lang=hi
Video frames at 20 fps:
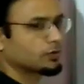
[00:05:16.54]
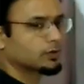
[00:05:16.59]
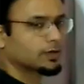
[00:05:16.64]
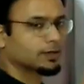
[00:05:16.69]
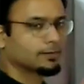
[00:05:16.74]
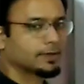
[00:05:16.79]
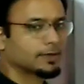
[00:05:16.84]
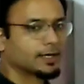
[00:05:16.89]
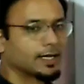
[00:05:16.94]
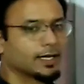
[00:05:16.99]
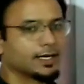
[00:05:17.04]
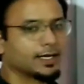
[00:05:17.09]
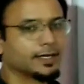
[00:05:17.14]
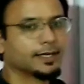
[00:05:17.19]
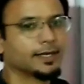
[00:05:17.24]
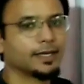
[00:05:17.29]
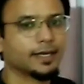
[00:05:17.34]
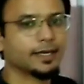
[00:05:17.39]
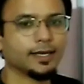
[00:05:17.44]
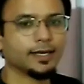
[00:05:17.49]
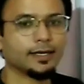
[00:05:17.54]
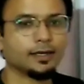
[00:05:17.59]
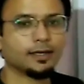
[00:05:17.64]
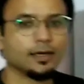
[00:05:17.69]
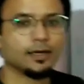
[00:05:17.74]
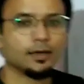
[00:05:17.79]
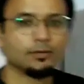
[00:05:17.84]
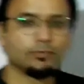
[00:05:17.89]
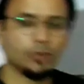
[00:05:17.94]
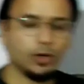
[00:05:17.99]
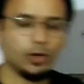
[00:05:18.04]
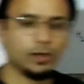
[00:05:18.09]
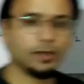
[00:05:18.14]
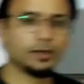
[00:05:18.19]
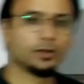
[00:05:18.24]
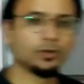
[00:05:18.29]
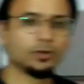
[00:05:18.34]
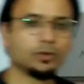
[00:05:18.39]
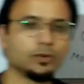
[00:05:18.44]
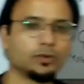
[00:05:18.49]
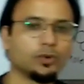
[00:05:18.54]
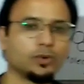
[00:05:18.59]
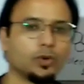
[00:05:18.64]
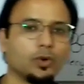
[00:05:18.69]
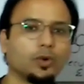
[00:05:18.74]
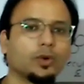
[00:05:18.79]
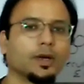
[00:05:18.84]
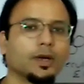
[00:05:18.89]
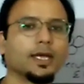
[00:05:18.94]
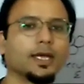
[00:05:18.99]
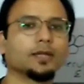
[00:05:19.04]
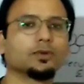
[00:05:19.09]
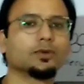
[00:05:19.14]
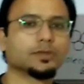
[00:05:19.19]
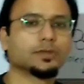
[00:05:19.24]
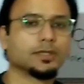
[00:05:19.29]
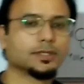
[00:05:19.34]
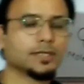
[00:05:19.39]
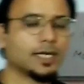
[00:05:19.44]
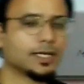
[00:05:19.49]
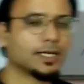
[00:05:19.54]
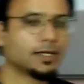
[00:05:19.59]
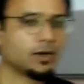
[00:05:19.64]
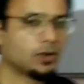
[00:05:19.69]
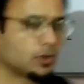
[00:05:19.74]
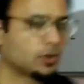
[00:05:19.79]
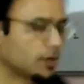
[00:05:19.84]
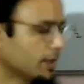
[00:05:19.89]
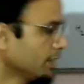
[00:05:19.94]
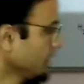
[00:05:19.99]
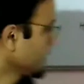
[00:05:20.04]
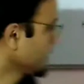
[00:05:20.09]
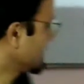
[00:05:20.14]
होके बना लेंगे एक मॉलिक्यूल दो हो गए या दो से ज्यादा हो गए